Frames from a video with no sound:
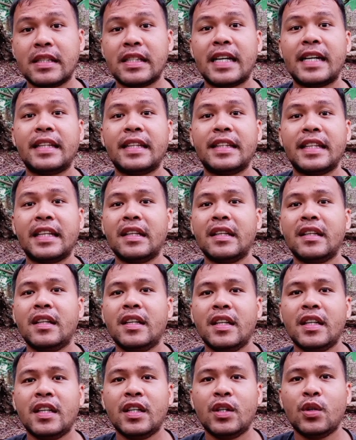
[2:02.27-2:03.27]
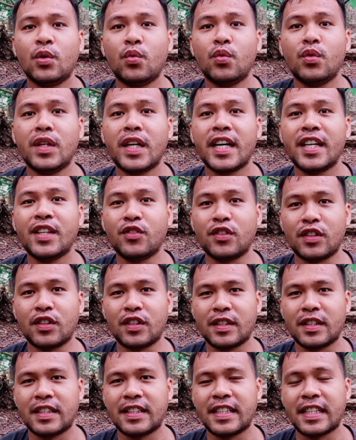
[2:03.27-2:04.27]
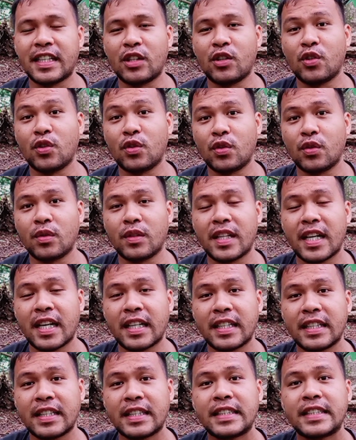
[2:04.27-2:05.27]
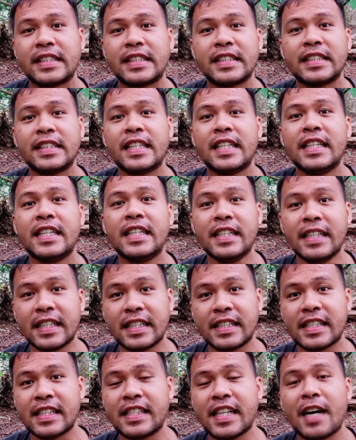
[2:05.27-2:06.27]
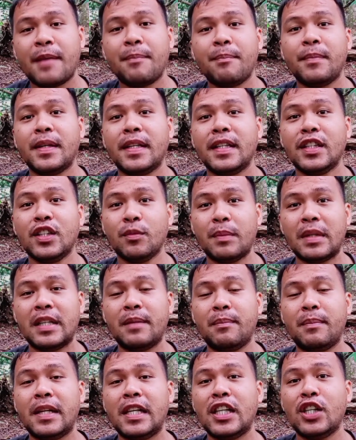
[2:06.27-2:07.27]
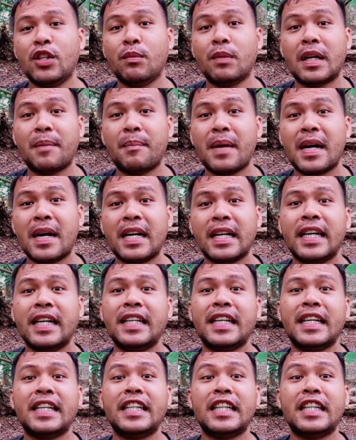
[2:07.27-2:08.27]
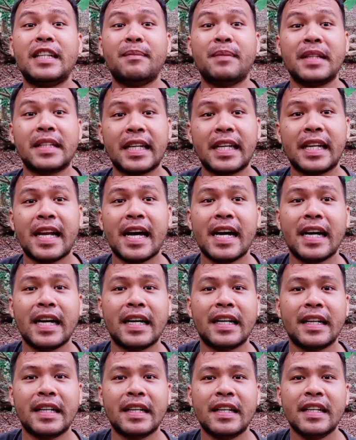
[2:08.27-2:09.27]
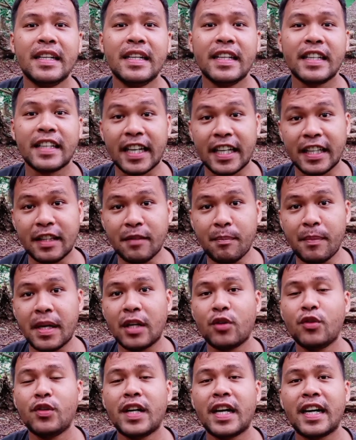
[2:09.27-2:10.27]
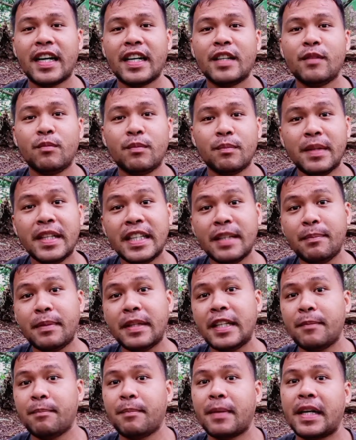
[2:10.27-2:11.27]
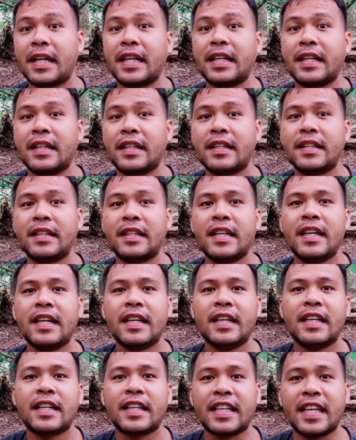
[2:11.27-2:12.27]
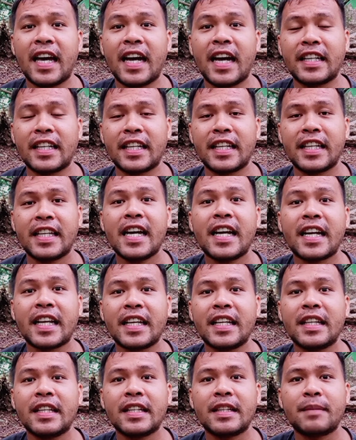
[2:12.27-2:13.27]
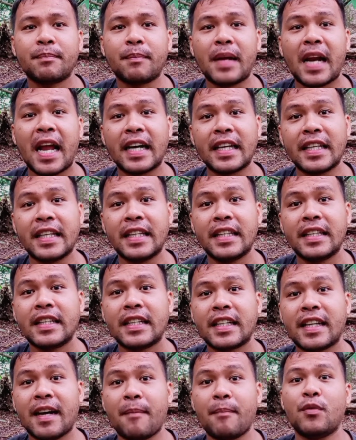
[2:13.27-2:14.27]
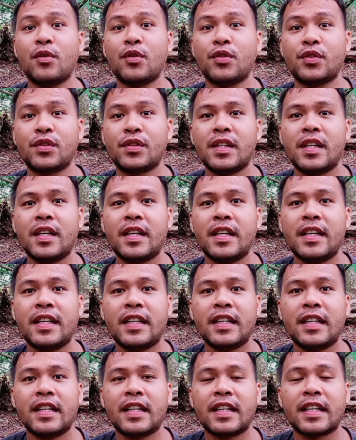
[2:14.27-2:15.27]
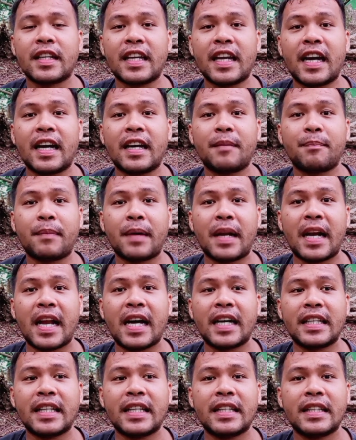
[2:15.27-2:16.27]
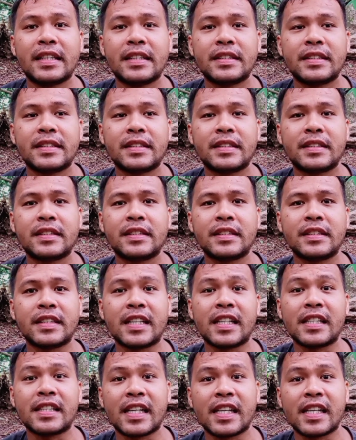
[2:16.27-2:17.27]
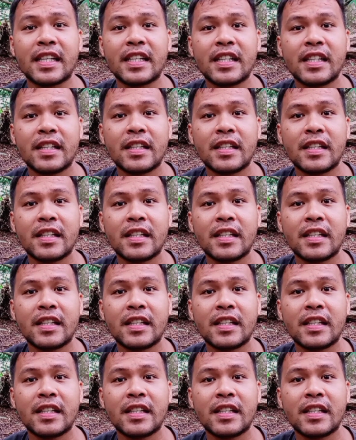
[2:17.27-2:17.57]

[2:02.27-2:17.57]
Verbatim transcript: sa atin, una yung nag, nag, nagsa-shopping, binibili yung mga bagay na hindi naman kailangan, kahit meron na, binibili pa rin. Kaya ang nangyari, palaging kapos. Kaya palaging nasa